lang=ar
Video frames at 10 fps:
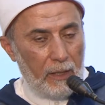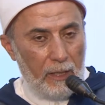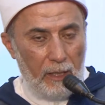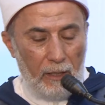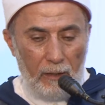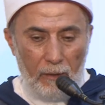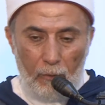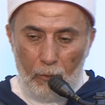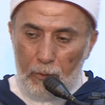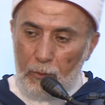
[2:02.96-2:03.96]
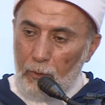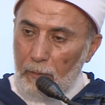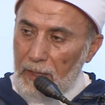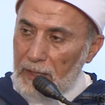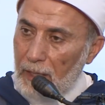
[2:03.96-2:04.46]
ما ايه
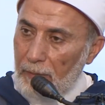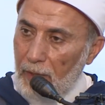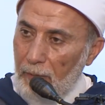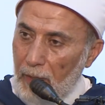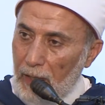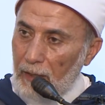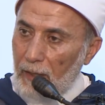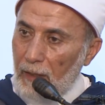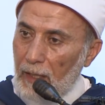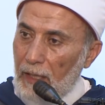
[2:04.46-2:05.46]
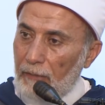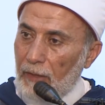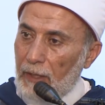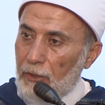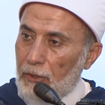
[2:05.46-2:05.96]
اصول مذهبهم ان الله لا
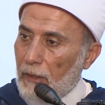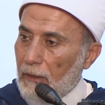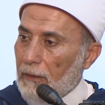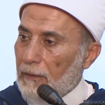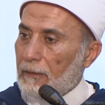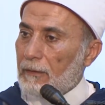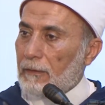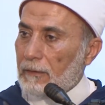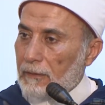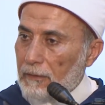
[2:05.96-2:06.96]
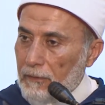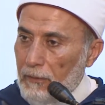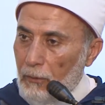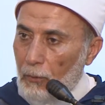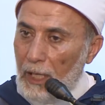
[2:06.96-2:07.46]
يفعل الشر
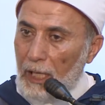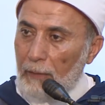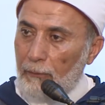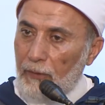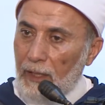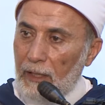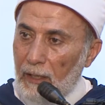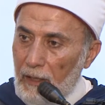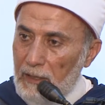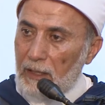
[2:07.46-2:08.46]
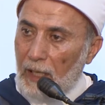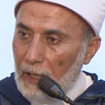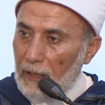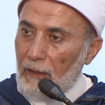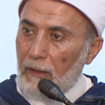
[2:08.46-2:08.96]
واجب فعل
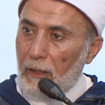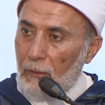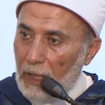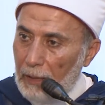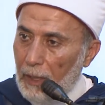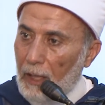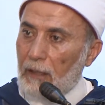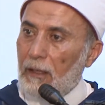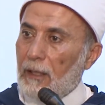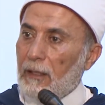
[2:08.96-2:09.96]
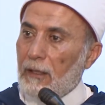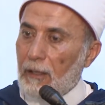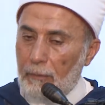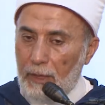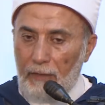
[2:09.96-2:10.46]
الاصلح على الله واجب عقلا
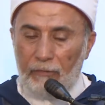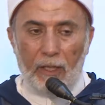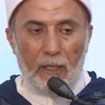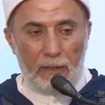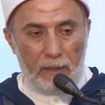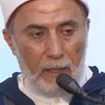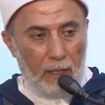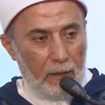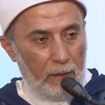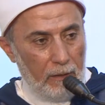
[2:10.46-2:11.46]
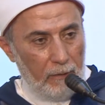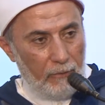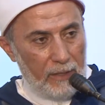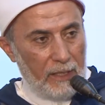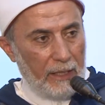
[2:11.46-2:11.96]
ان ربنا يفعل الاصلح
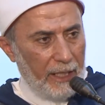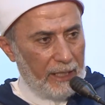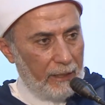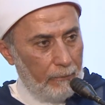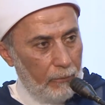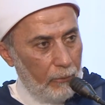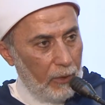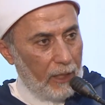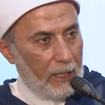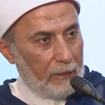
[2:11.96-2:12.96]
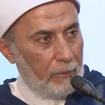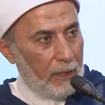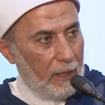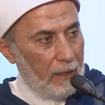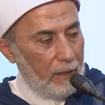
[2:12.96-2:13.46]
فازاي يختم والختم
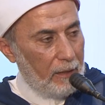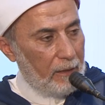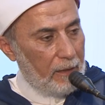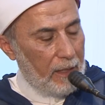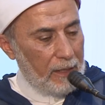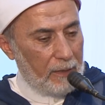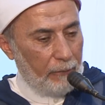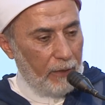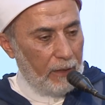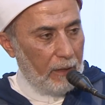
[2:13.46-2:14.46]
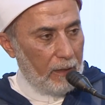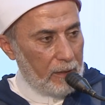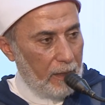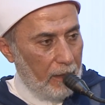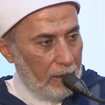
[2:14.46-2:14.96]
ده ليس فعل
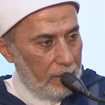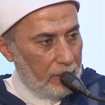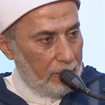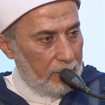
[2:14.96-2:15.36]
الاصلح